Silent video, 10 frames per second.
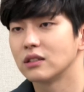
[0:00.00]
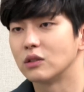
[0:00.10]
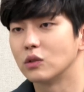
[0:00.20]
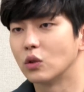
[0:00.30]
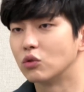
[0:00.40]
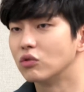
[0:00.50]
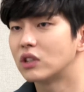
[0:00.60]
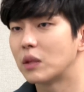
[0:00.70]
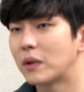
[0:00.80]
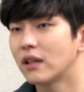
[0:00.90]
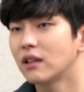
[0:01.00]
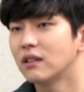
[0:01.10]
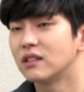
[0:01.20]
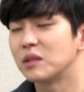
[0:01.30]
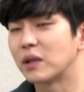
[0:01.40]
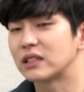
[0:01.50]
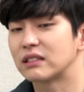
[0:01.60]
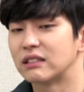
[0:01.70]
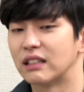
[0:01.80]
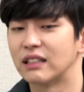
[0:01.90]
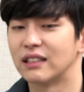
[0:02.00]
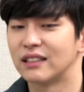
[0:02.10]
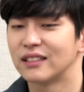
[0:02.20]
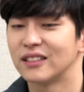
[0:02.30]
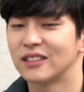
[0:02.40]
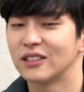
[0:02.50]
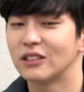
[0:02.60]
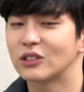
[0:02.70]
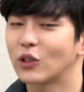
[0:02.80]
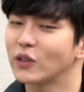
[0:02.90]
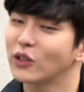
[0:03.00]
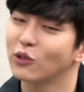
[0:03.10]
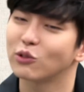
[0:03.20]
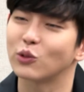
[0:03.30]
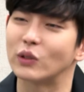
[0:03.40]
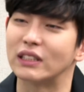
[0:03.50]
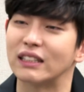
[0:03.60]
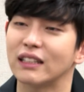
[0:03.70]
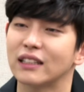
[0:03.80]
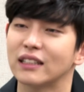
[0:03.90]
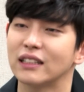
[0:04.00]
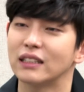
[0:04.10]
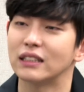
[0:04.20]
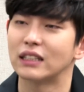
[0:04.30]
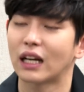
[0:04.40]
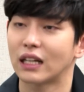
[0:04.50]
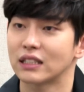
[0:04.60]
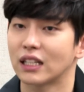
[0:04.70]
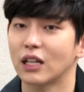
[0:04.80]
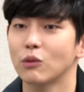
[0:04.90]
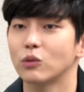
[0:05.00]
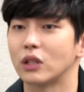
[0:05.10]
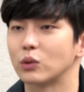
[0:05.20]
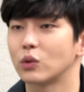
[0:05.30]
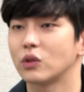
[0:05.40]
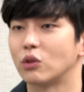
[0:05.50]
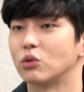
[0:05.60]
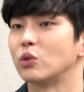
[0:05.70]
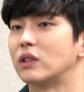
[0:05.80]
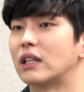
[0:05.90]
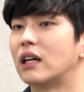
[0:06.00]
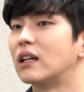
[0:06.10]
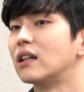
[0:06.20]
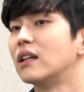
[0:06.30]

그리고 너 눈 때문에 네 마스크에 선한 얼굴도 있는데 약간 차갑고 냉소적인 얼굴도 있다.